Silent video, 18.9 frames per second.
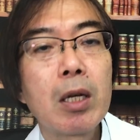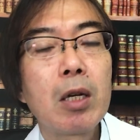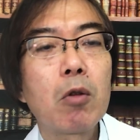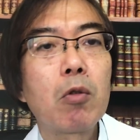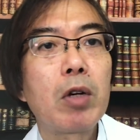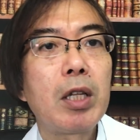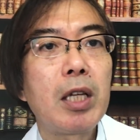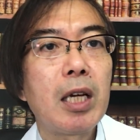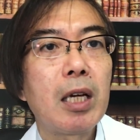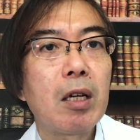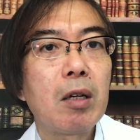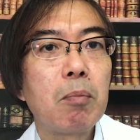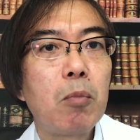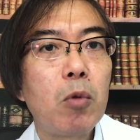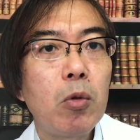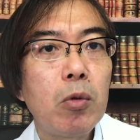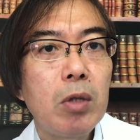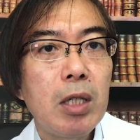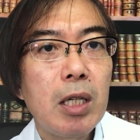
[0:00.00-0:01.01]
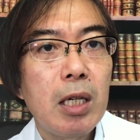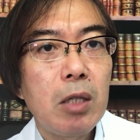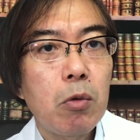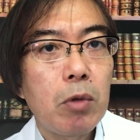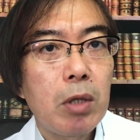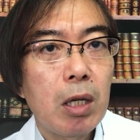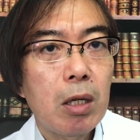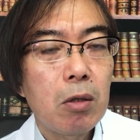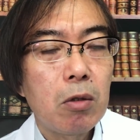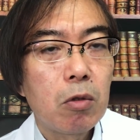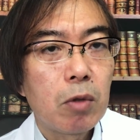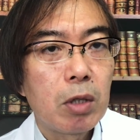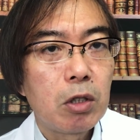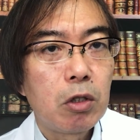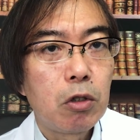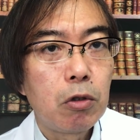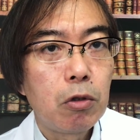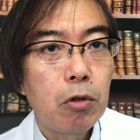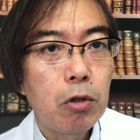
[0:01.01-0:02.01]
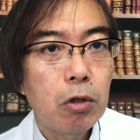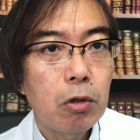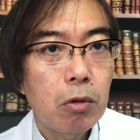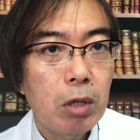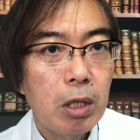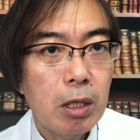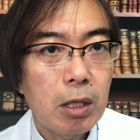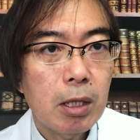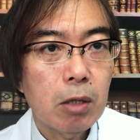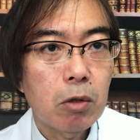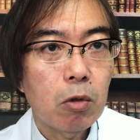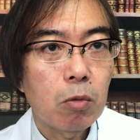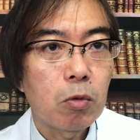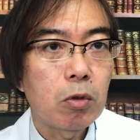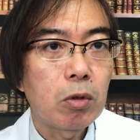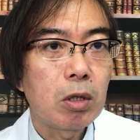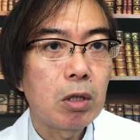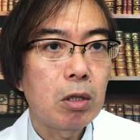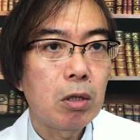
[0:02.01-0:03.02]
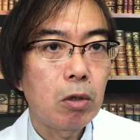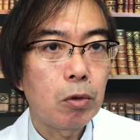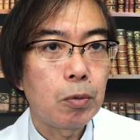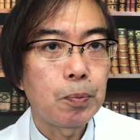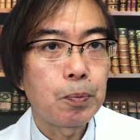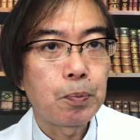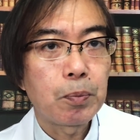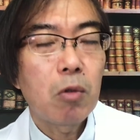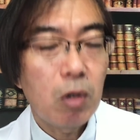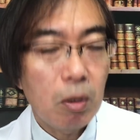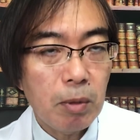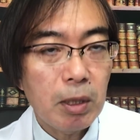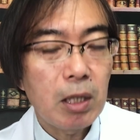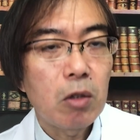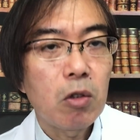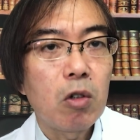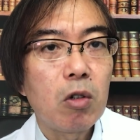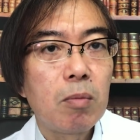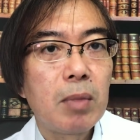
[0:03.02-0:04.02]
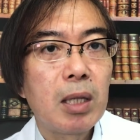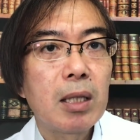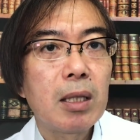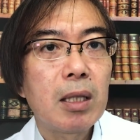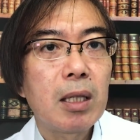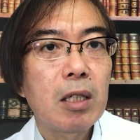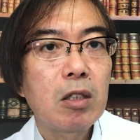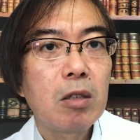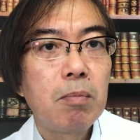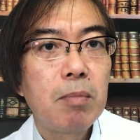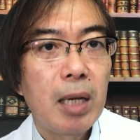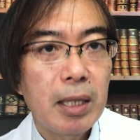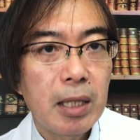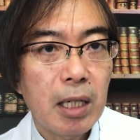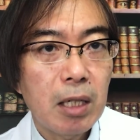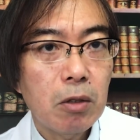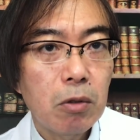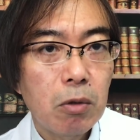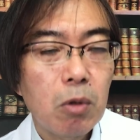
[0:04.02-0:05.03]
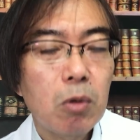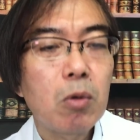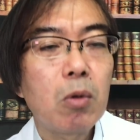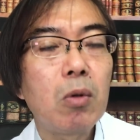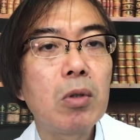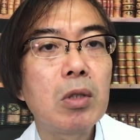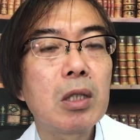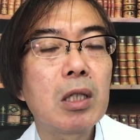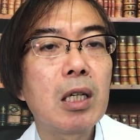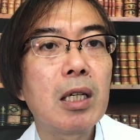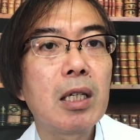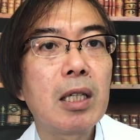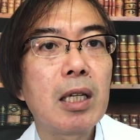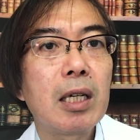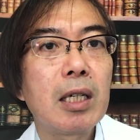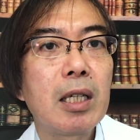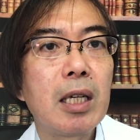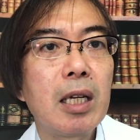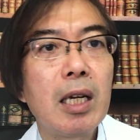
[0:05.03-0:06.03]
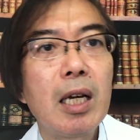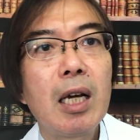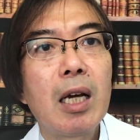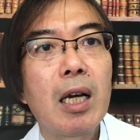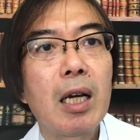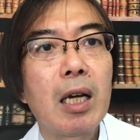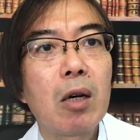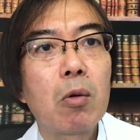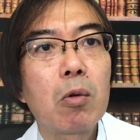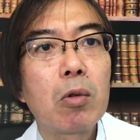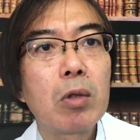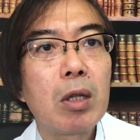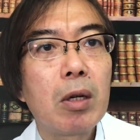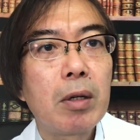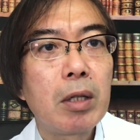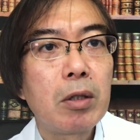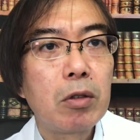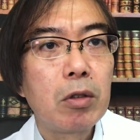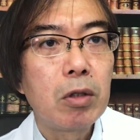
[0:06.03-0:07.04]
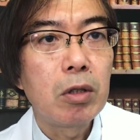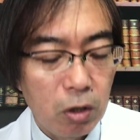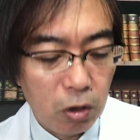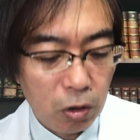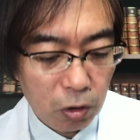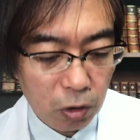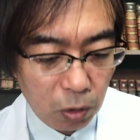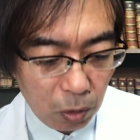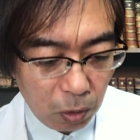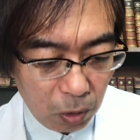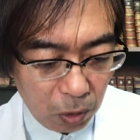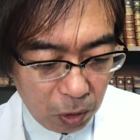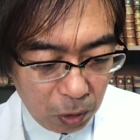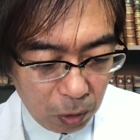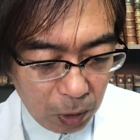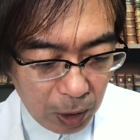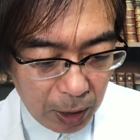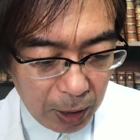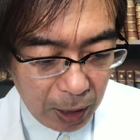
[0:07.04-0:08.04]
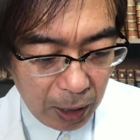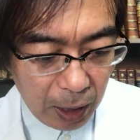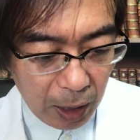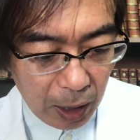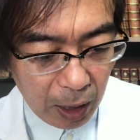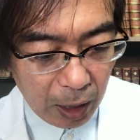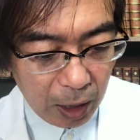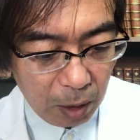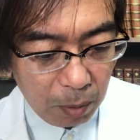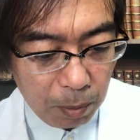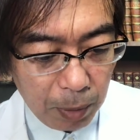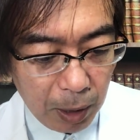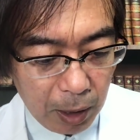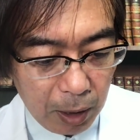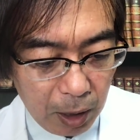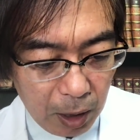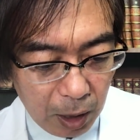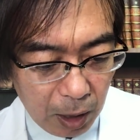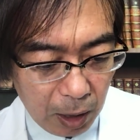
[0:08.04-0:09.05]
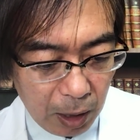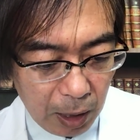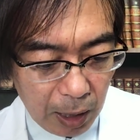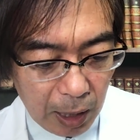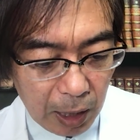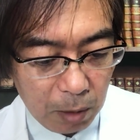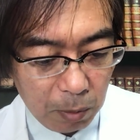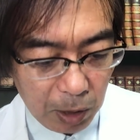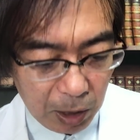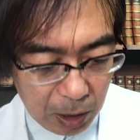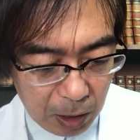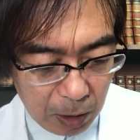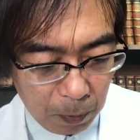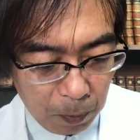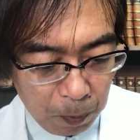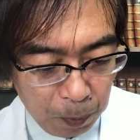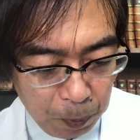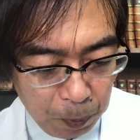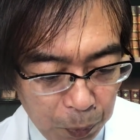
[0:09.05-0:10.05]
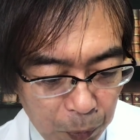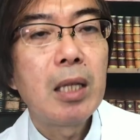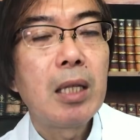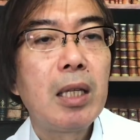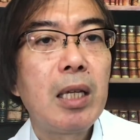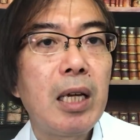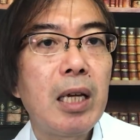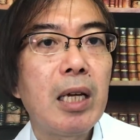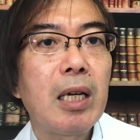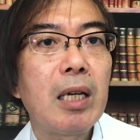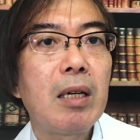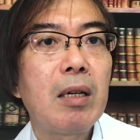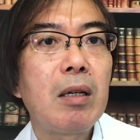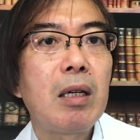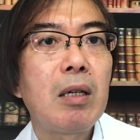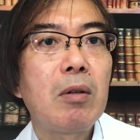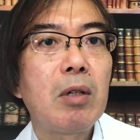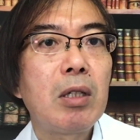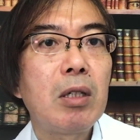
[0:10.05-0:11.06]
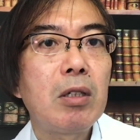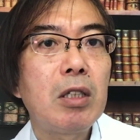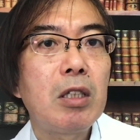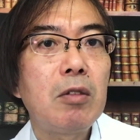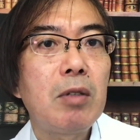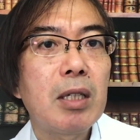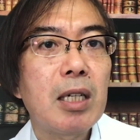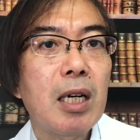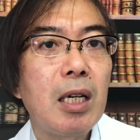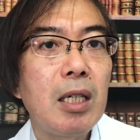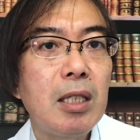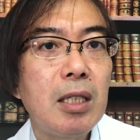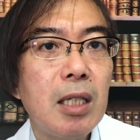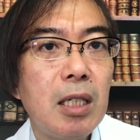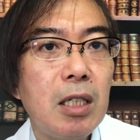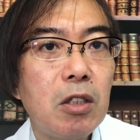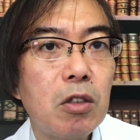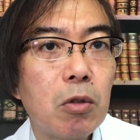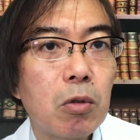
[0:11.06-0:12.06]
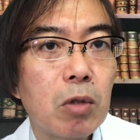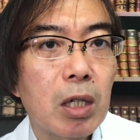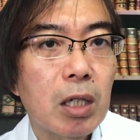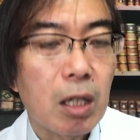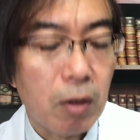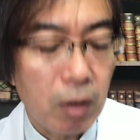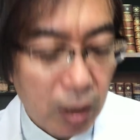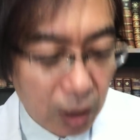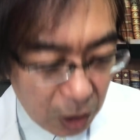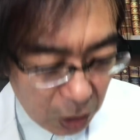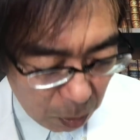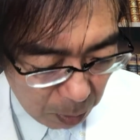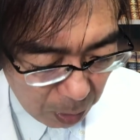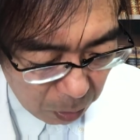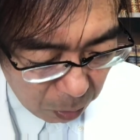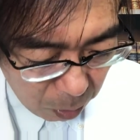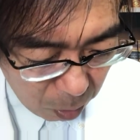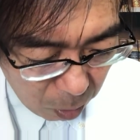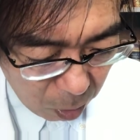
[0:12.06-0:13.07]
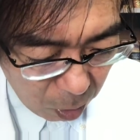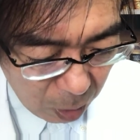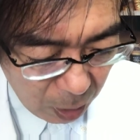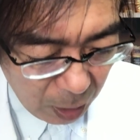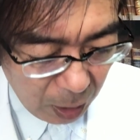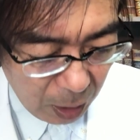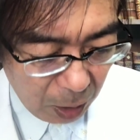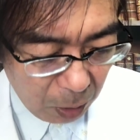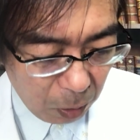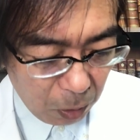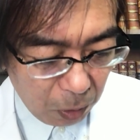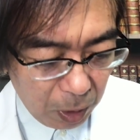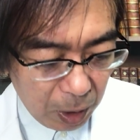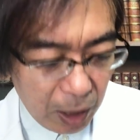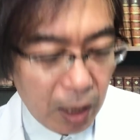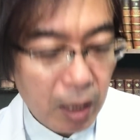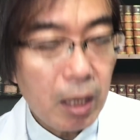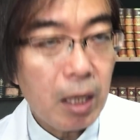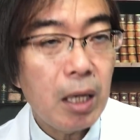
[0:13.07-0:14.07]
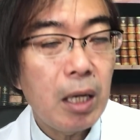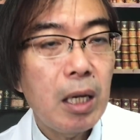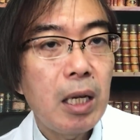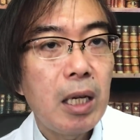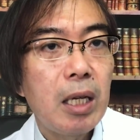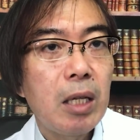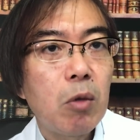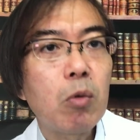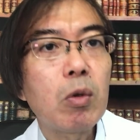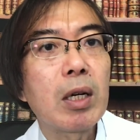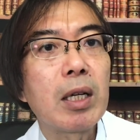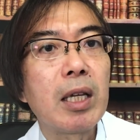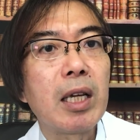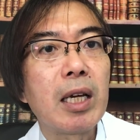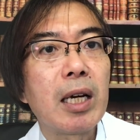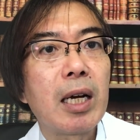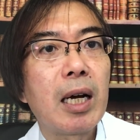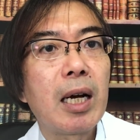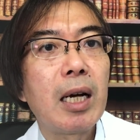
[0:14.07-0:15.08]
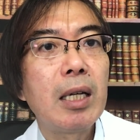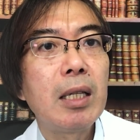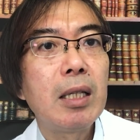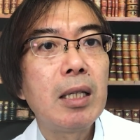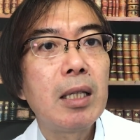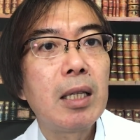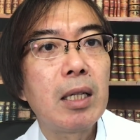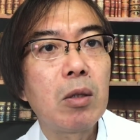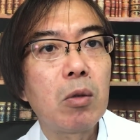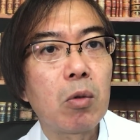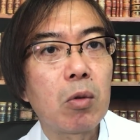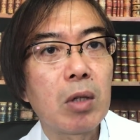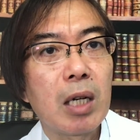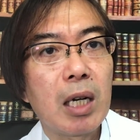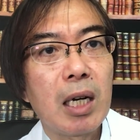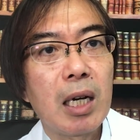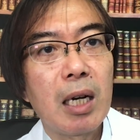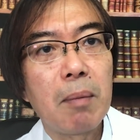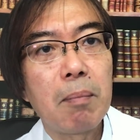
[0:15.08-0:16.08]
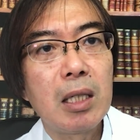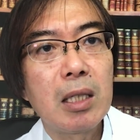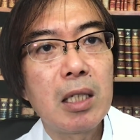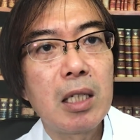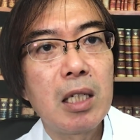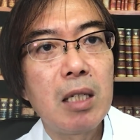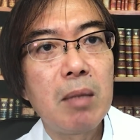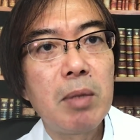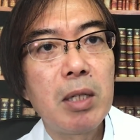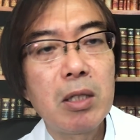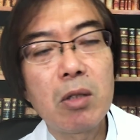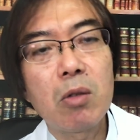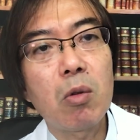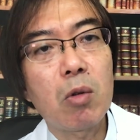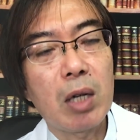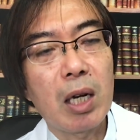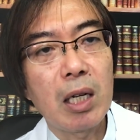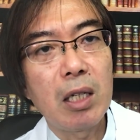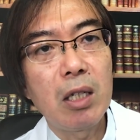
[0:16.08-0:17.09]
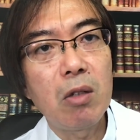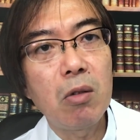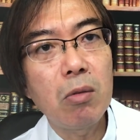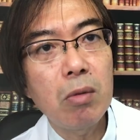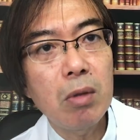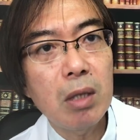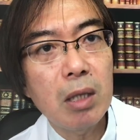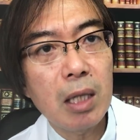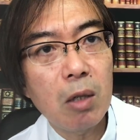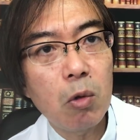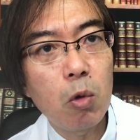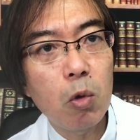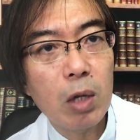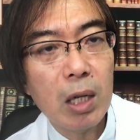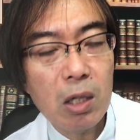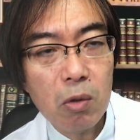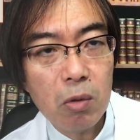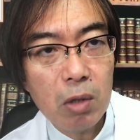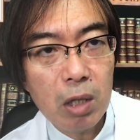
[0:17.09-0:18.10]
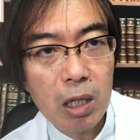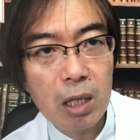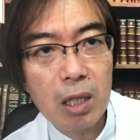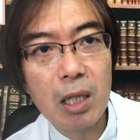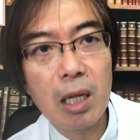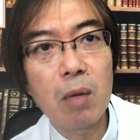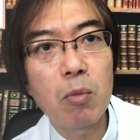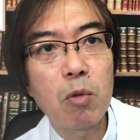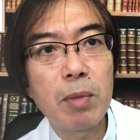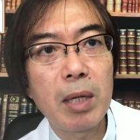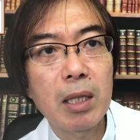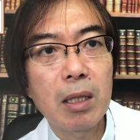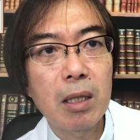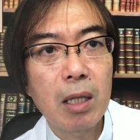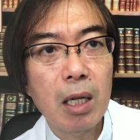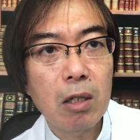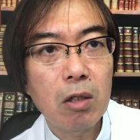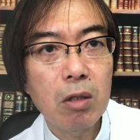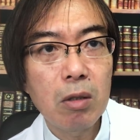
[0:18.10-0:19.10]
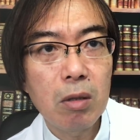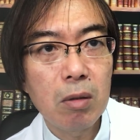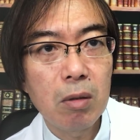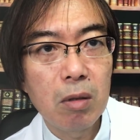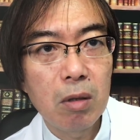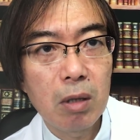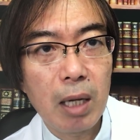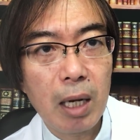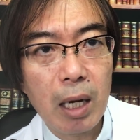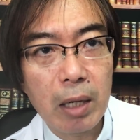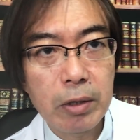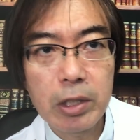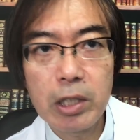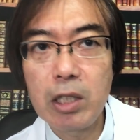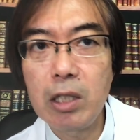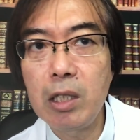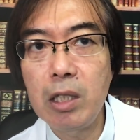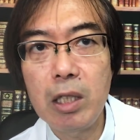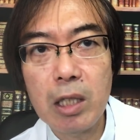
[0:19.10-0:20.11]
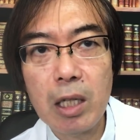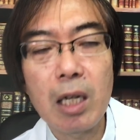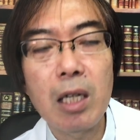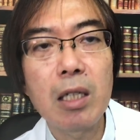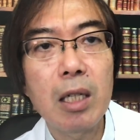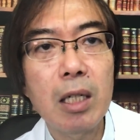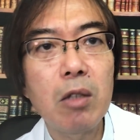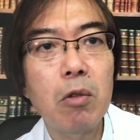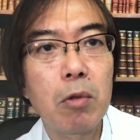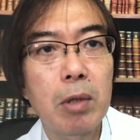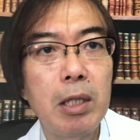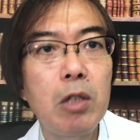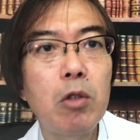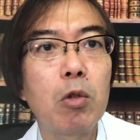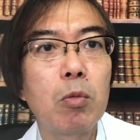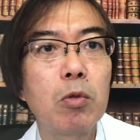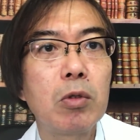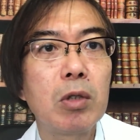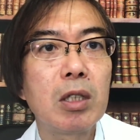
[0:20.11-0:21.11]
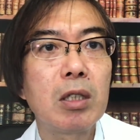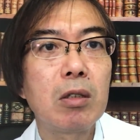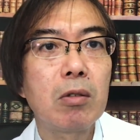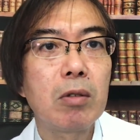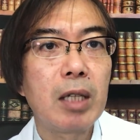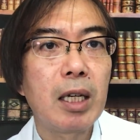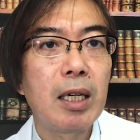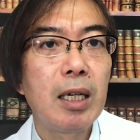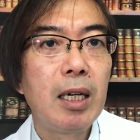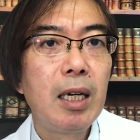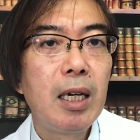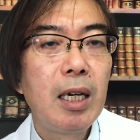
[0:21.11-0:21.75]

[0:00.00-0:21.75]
これね問題となるのは重症レースだと思うんですよこれまでと全く真逆のコース形態で行われる重症というのがね頻繁にあります。で、えー、私は開催場が変わってしまうとこの年齢とかねハンデとか性別とかいろんな他のデータも全く白紙に考えた方がいいと思うんですよね。